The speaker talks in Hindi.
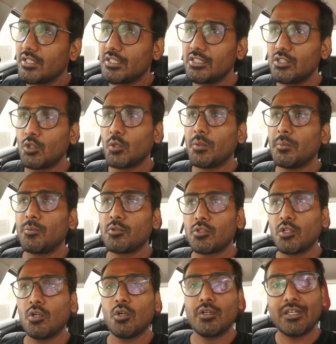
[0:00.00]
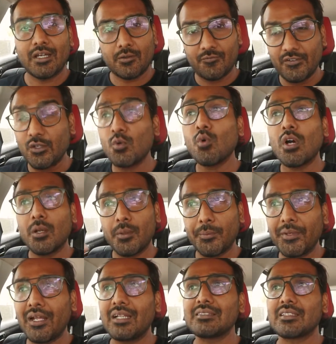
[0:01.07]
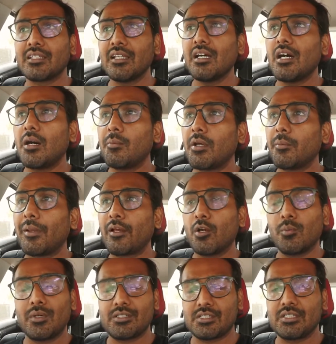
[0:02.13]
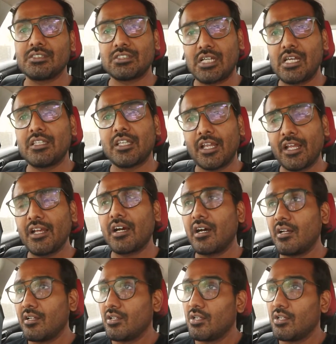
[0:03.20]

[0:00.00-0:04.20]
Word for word: किसी को भी पूछ लो या फिर गूगल पे भी डाल सकते ना अमर मैंगो मर्चेंट शायद रहेगा